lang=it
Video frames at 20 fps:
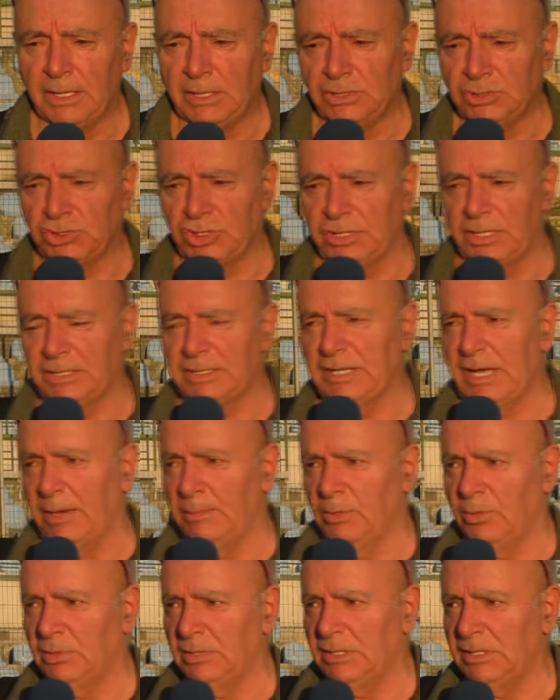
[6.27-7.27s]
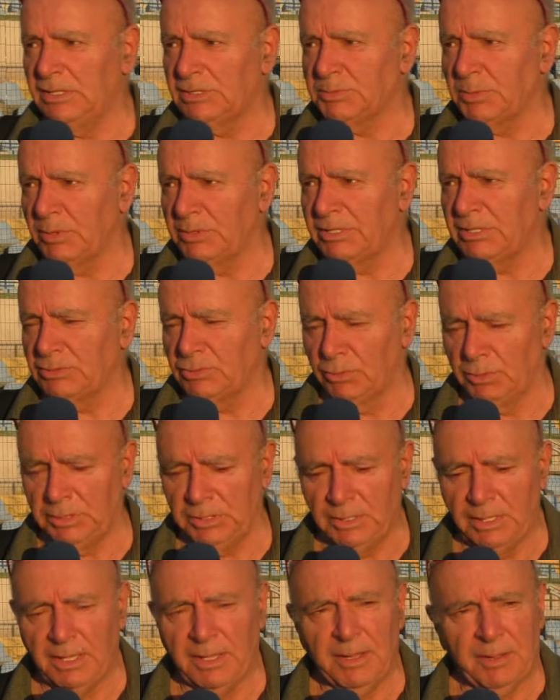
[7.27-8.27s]
ci reghiamo negli
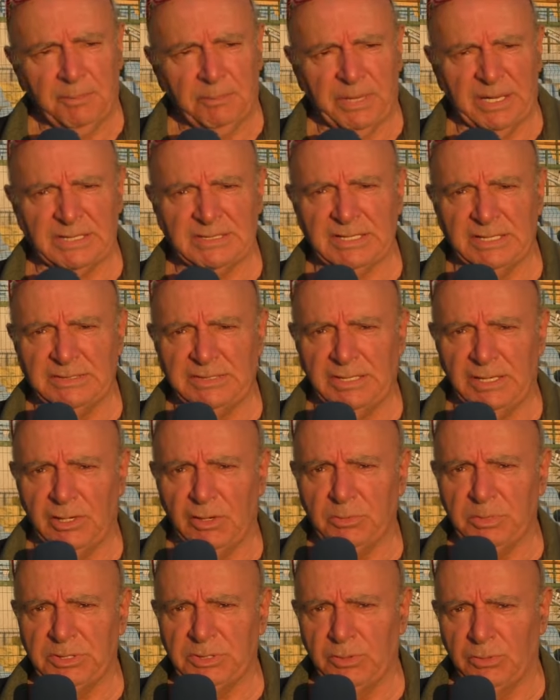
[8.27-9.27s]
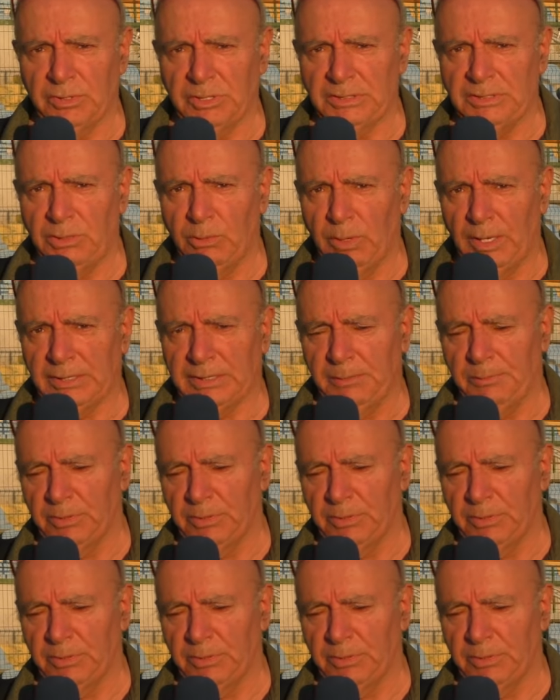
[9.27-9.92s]
spogliatoi per sentire l'opinione di qualche